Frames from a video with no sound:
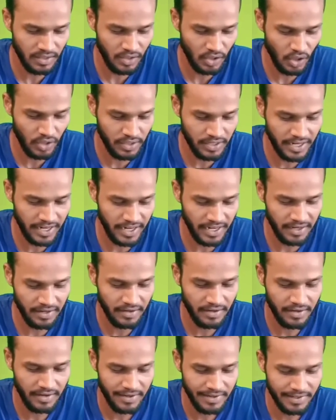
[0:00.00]
रोंडगेन
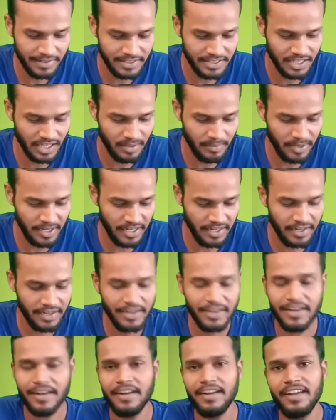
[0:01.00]
जर्मनी
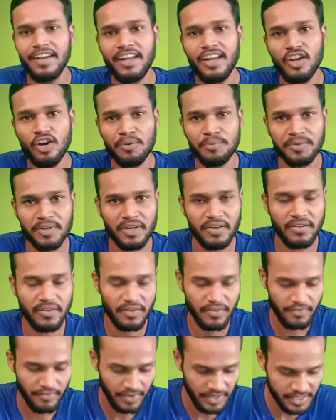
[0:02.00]
डी ऑप्शन
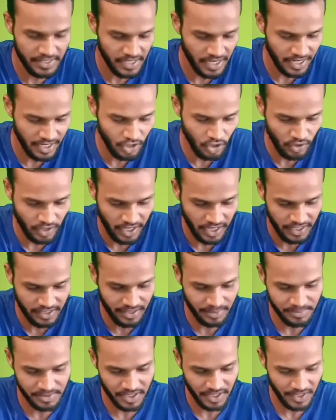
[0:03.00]
वे सारे लोग
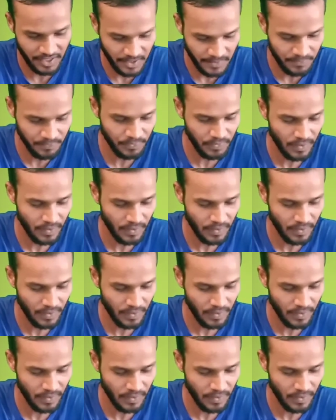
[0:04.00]
एकदम सही हैं